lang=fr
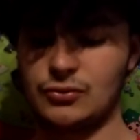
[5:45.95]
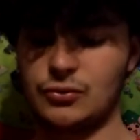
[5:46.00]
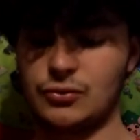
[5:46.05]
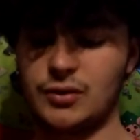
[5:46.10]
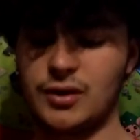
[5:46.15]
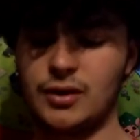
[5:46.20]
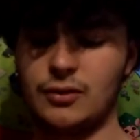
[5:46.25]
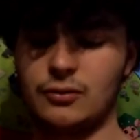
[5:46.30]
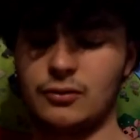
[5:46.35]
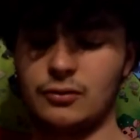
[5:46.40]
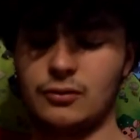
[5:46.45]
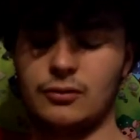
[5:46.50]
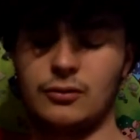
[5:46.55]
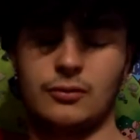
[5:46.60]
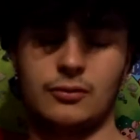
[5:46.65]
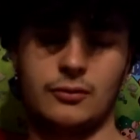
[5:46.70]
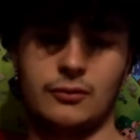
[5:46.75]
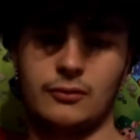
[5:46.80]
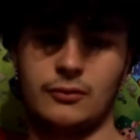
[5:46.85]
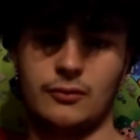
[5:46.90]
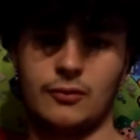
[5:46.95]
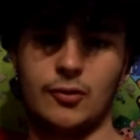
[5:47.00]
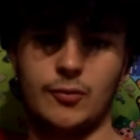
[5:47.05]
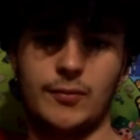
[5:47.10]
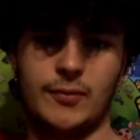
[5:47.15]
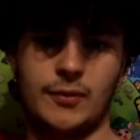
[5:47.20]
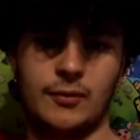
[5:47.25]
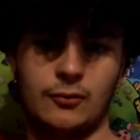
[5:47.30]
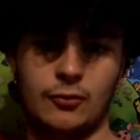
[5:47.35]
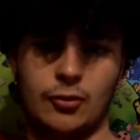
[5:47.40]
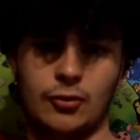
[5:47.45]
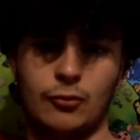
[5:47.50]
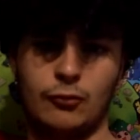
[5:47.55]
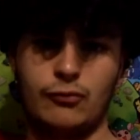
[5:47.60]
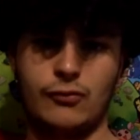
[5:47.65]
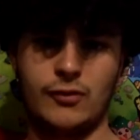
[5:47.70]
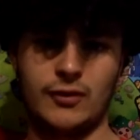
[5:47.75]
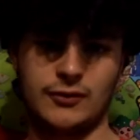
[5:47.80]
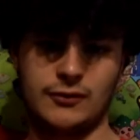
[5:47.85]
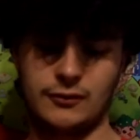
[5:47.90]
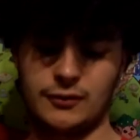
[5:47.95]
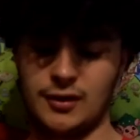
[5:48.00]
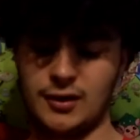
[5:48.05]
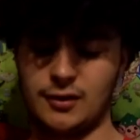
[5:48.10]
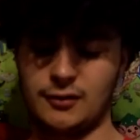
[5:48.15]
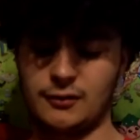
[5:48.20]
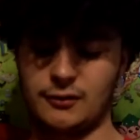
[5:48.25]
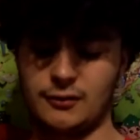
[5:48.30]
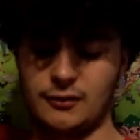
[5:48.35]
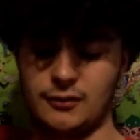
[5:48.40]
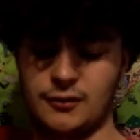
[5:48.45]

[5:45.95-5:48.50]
soudé aux pointes des,